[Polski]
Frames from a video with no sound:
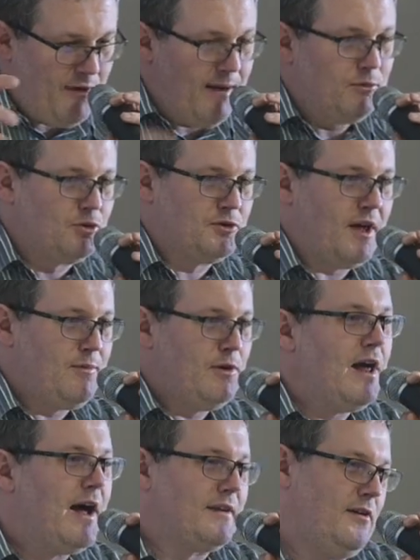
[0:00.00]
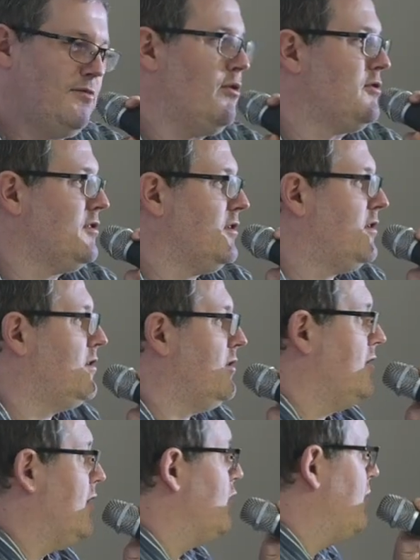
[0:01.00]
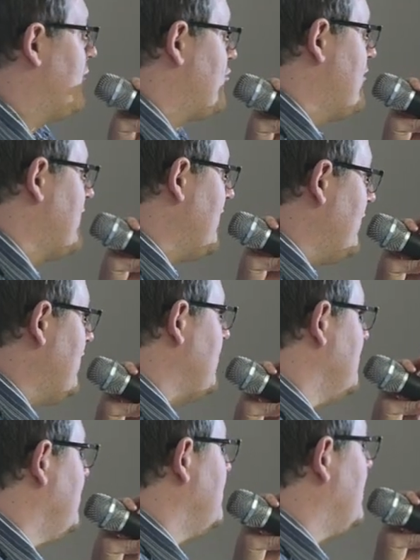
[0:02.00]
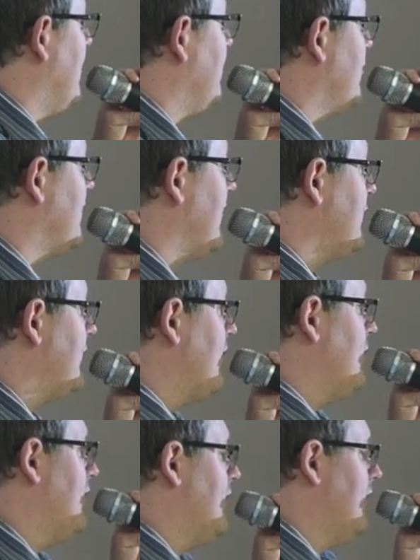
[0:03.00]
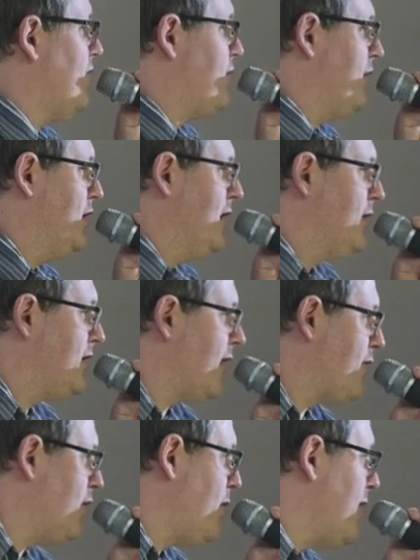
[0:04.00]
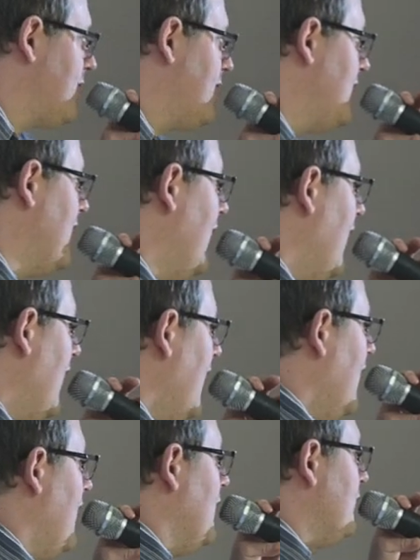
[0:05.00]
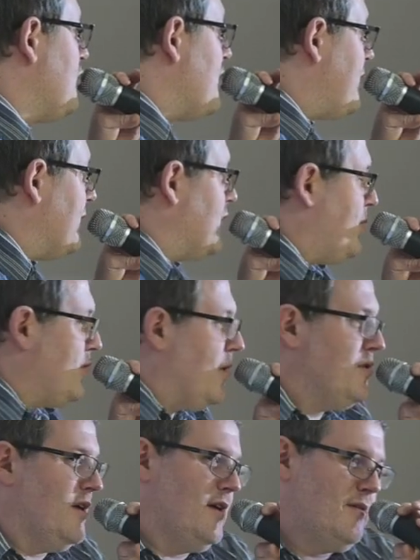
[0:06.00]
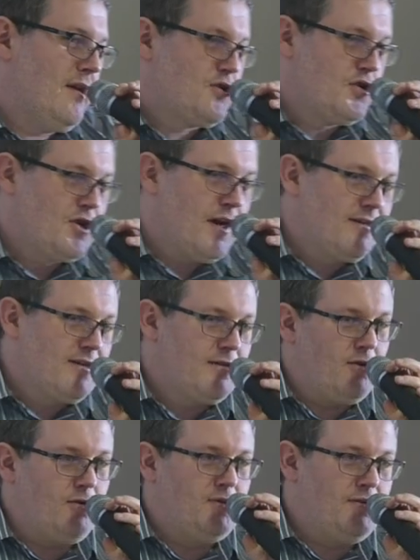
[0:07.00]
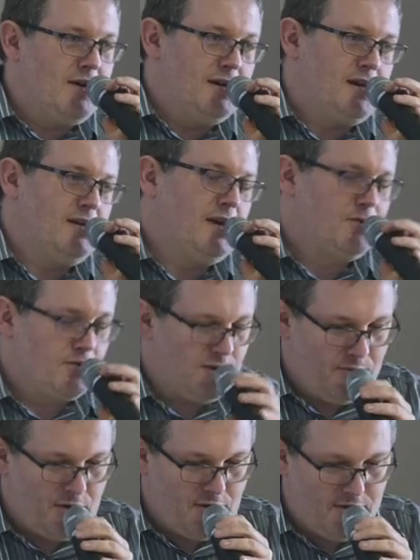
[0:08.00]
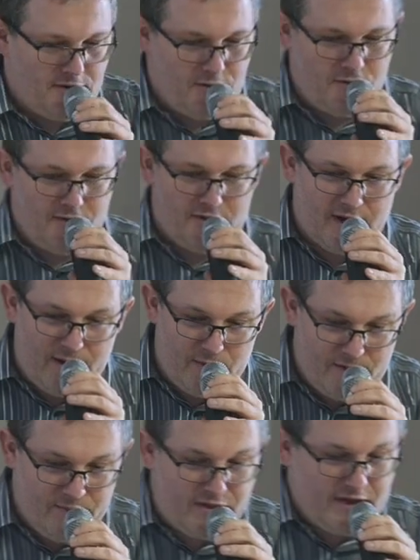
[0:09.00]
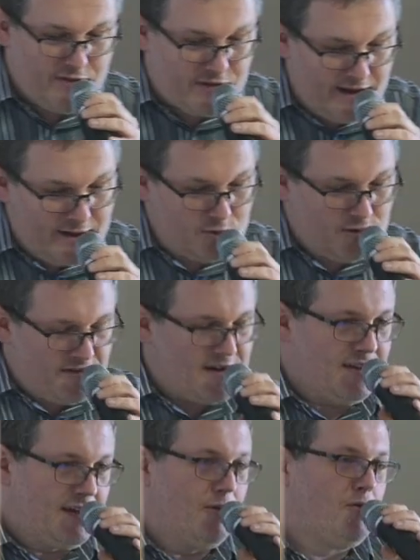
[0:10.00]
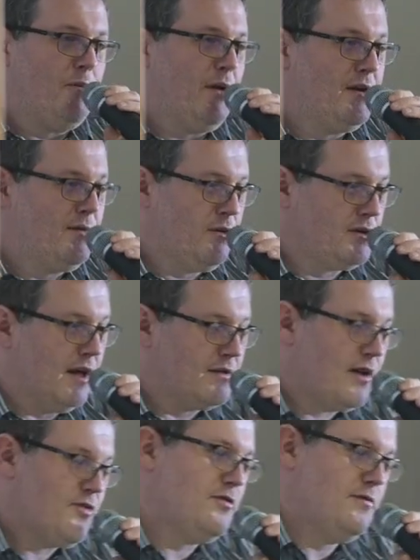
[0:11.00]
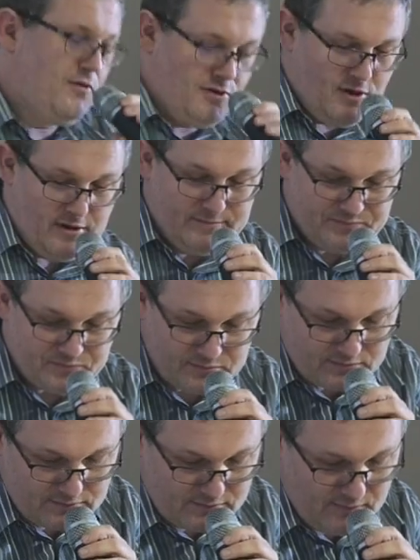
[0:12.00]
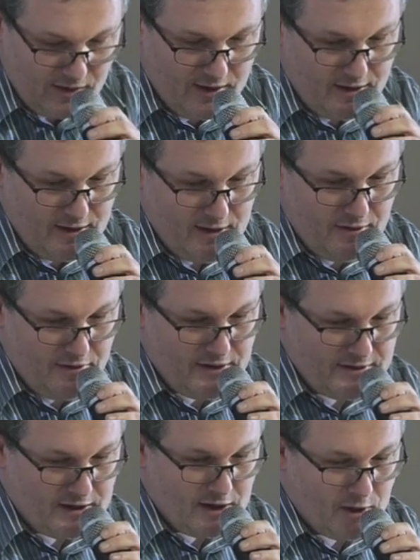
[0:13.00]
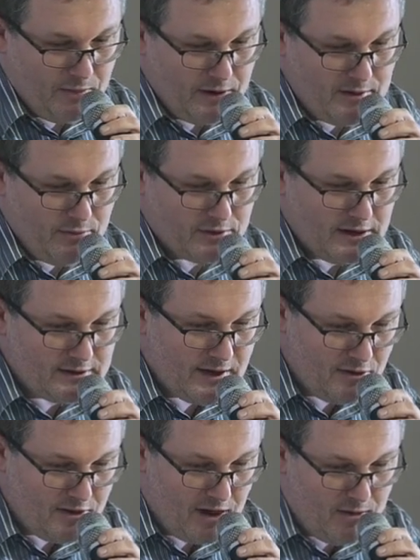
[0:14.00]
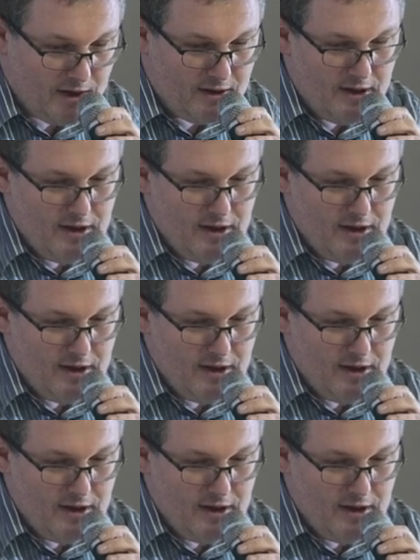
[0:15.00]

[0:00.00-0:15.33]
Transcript: wam tutaj miliardy złotych na Lubelszczyznę, między innymi na program Sprawiedliwej Transformacji, i że prawdopodobnie nasze szanse są niewielkie na to, że te pieniądze uzyskamy ze względu na strategię kopalni Bogdanka. Rzeczywiście E, strategia kopalni Bogdanka została